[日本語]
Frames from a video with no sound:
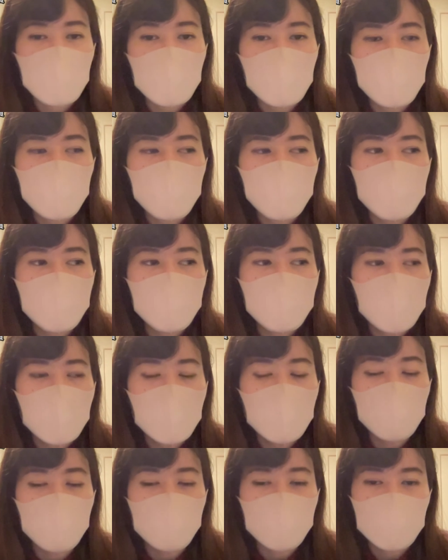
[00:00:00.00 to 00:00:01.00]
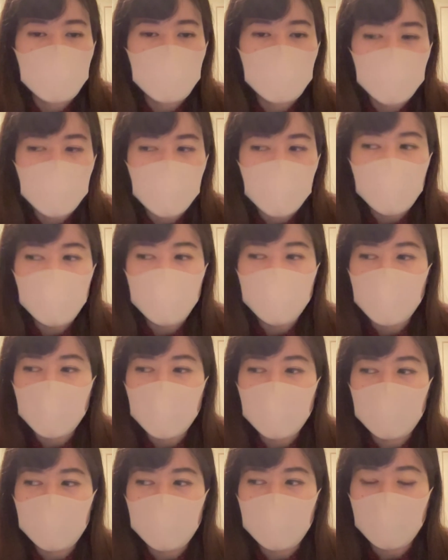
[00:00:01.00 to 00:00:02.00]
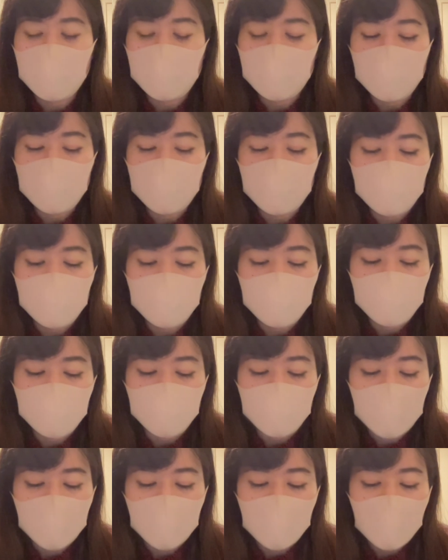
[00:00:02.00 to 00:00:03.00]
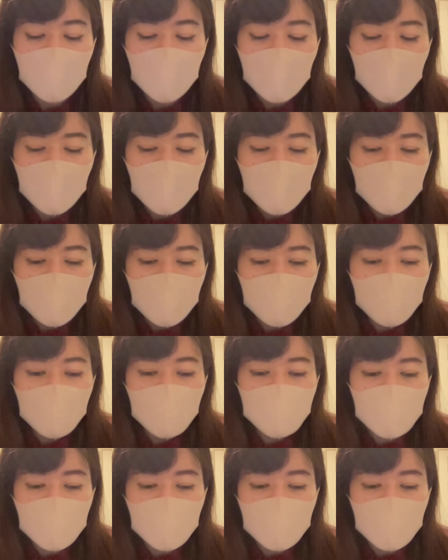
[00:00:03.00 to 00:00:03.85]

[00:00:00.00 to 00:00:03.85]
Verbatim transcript: アップグレードしてよかったかなっていうふうに思っ